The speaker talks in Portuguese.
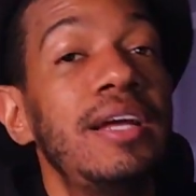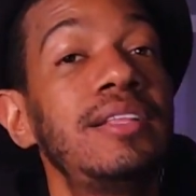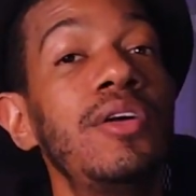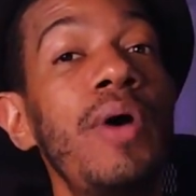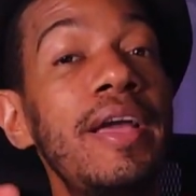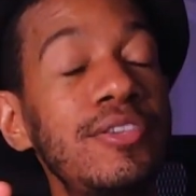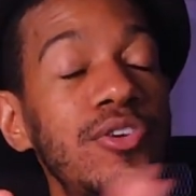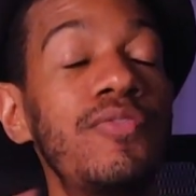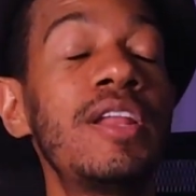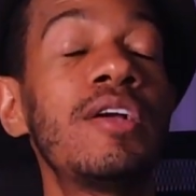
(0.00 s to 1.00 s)
Então é isso
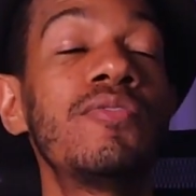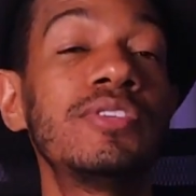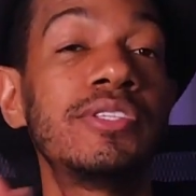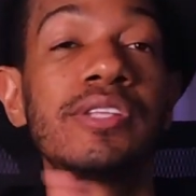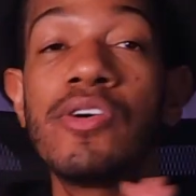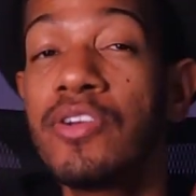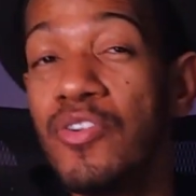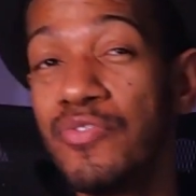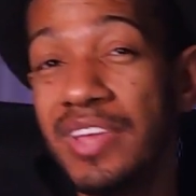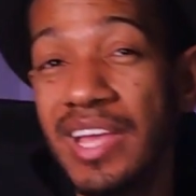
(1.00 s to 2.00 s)
que eu falei com vocês na hora que
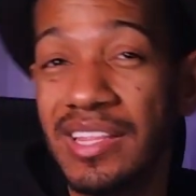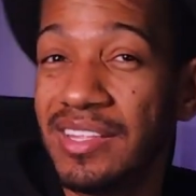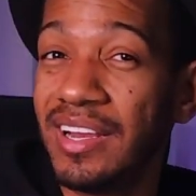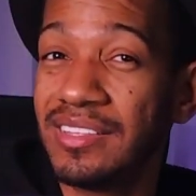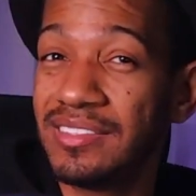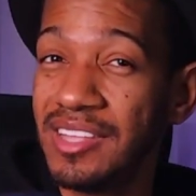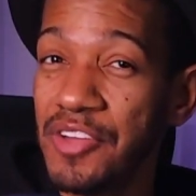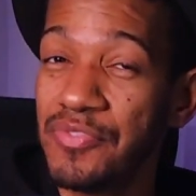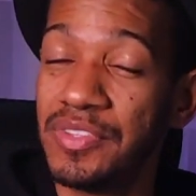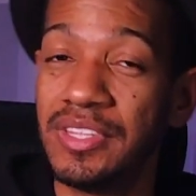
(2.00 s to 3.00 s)
eu vi a tela
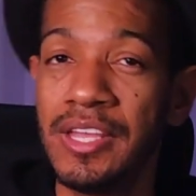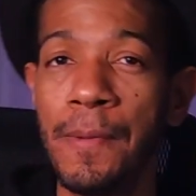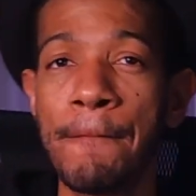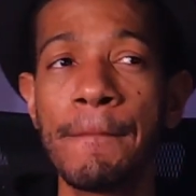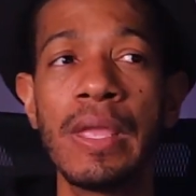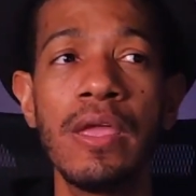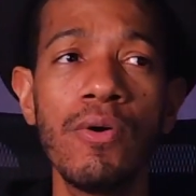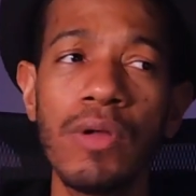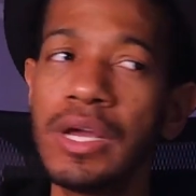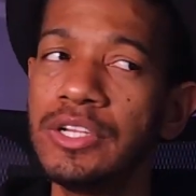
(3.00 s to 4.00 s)
TFT.
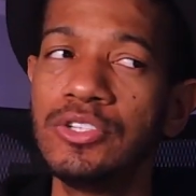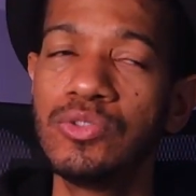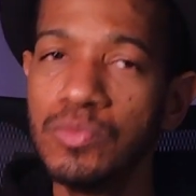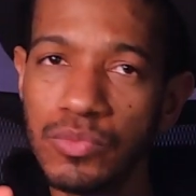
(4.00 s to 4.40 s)
Eu não acredito